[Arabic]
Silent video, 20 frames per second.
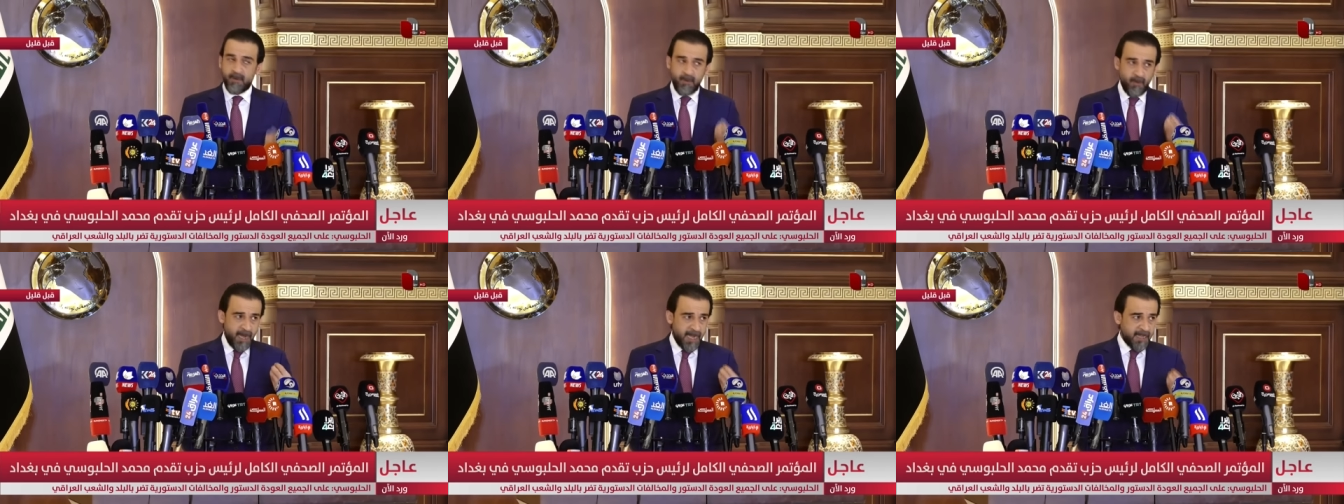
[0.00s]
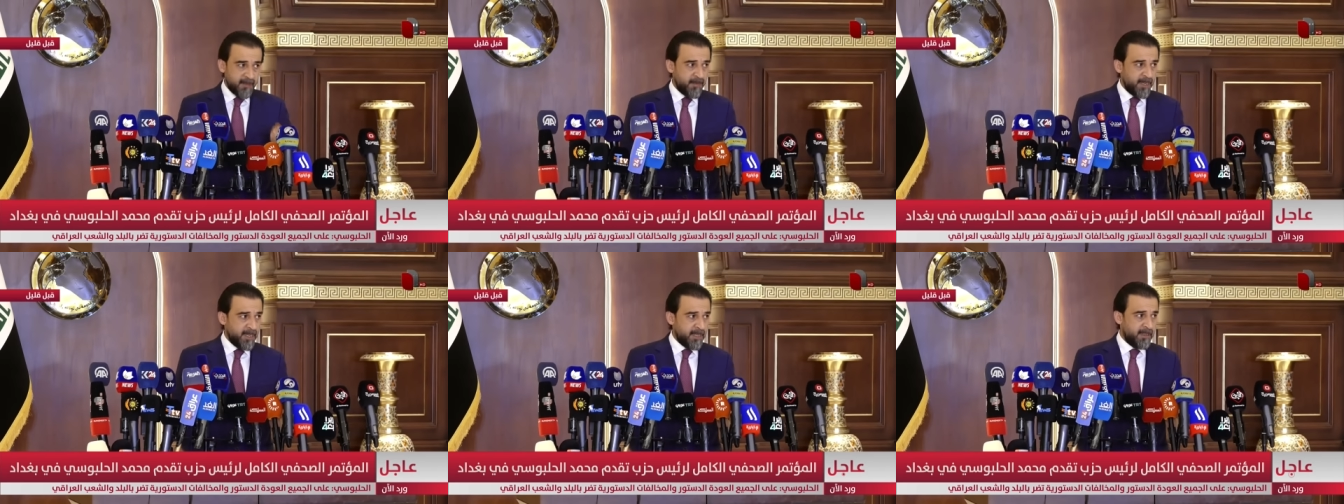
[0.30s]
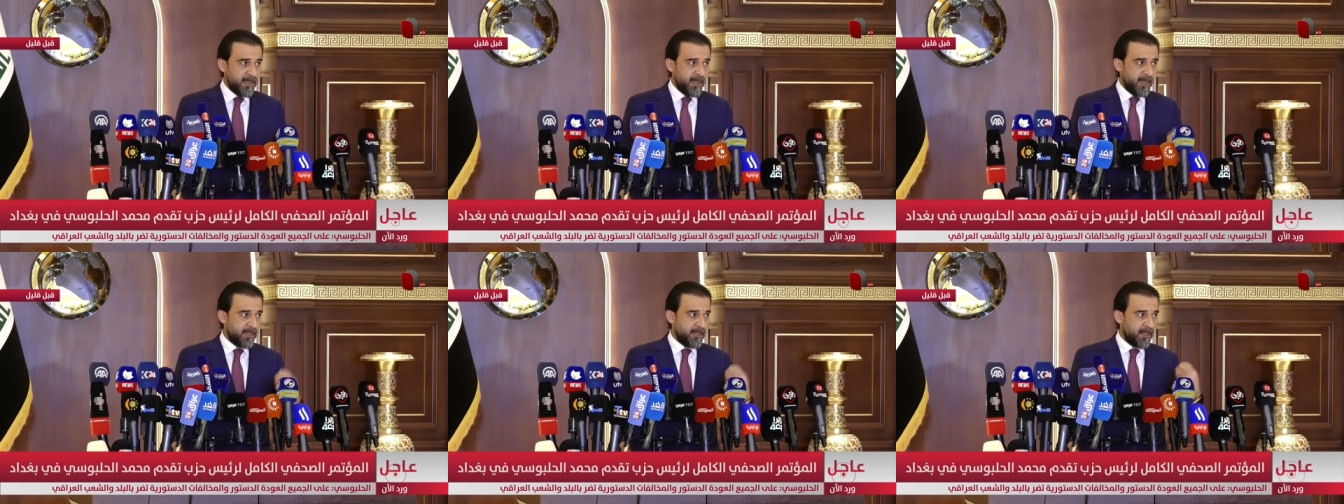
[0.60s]
كل واحد من
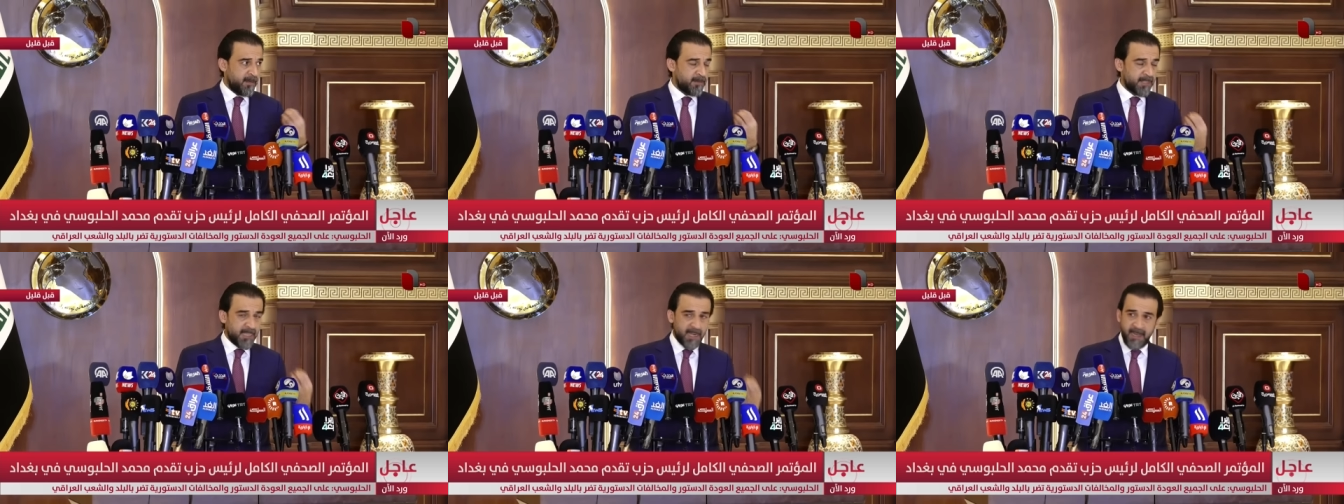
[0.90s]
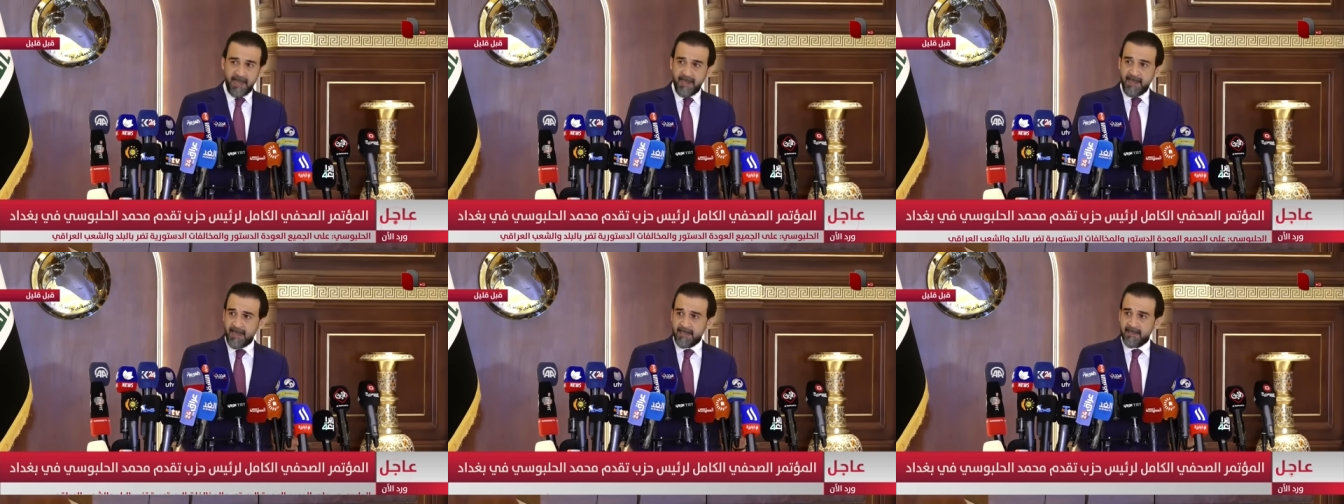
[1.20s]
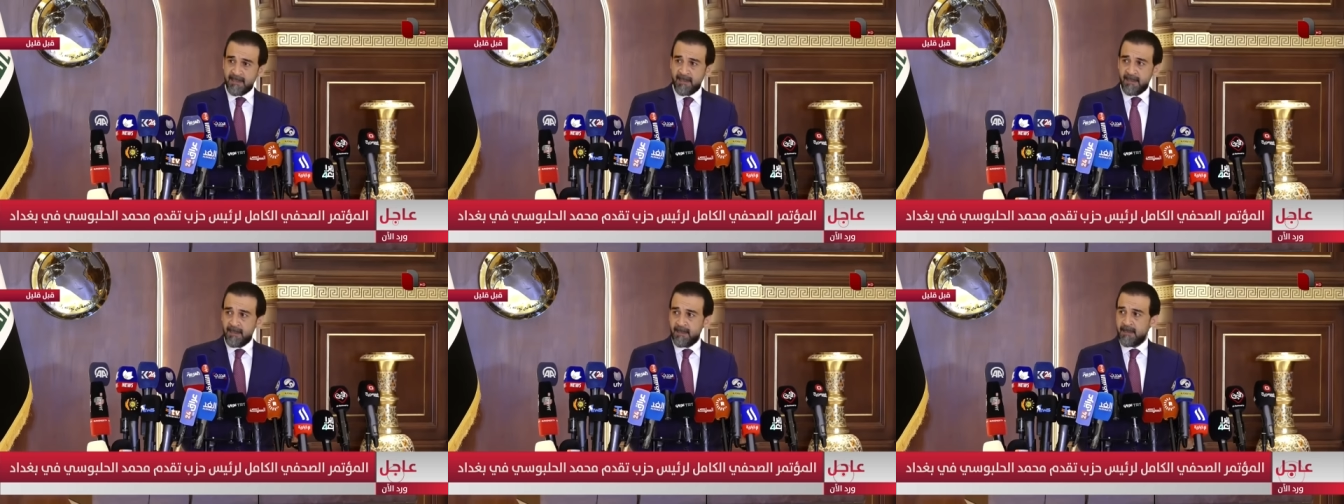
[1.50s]
عندنا يحترم
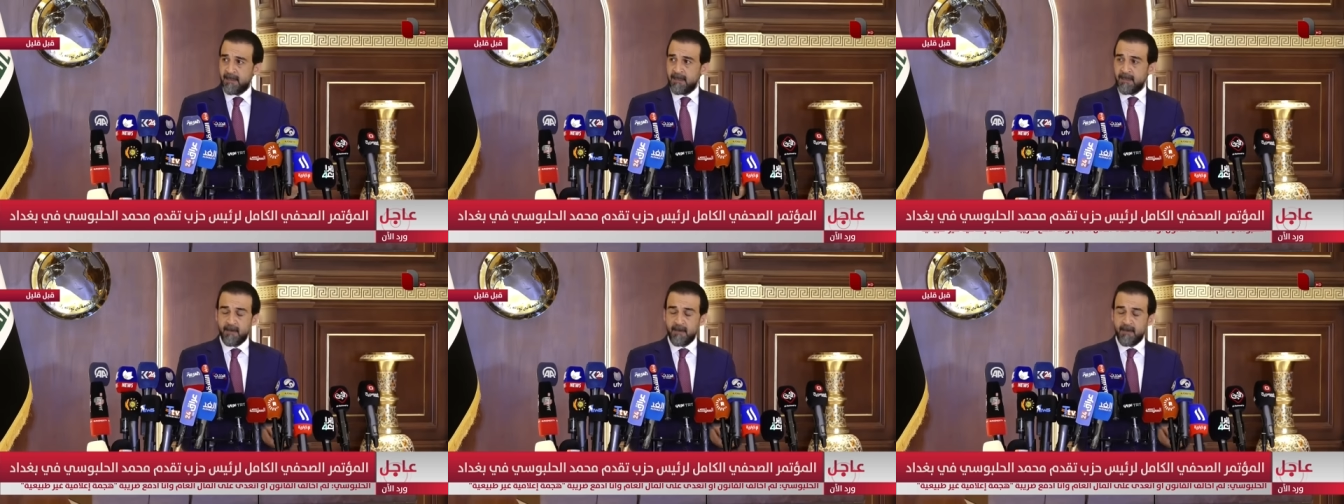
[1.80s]
صلاحياته